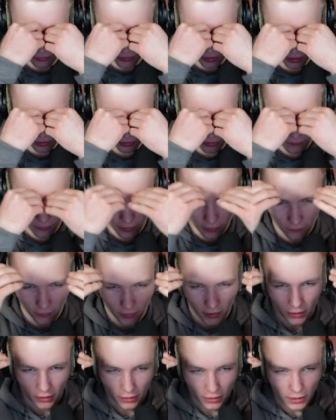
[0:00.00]
und ich hoffe
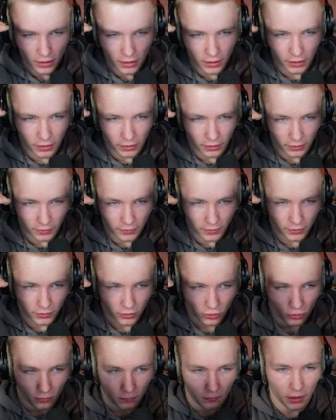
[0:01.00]
einfach, dass
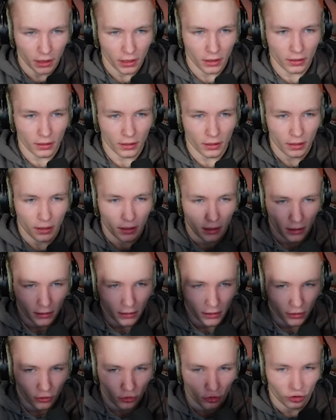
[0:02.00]
dieses Spiel
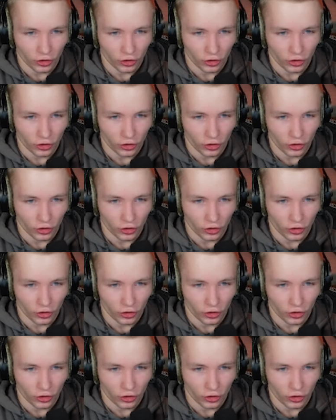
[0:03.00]
jetzt